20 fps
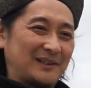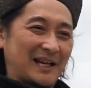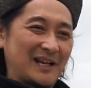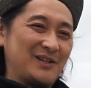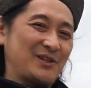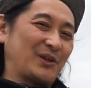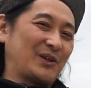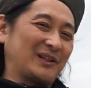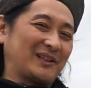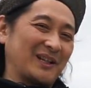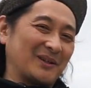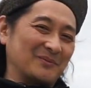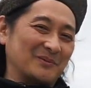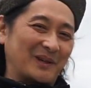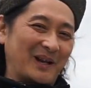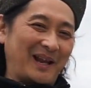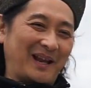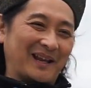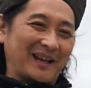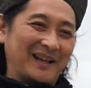다니셨기
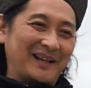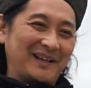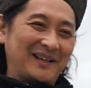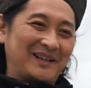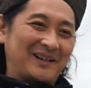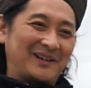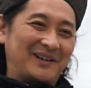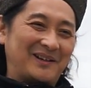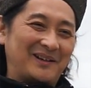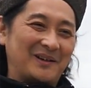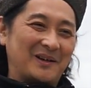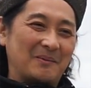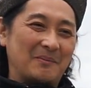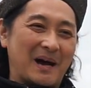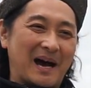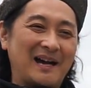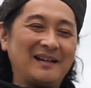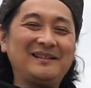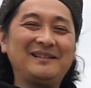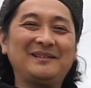때문에 어,
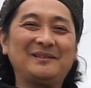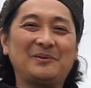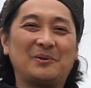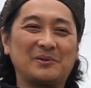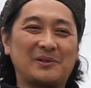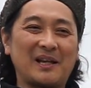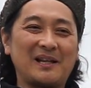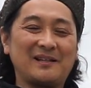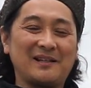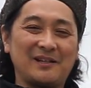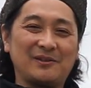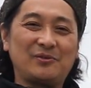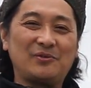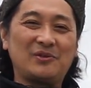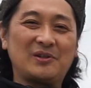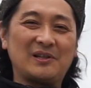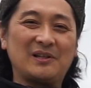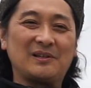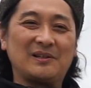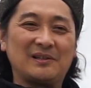많은 곳에 이제
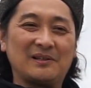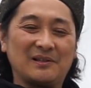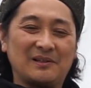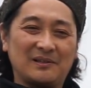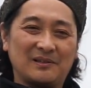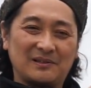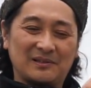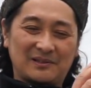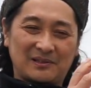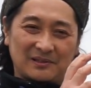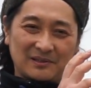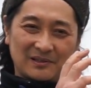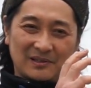이순신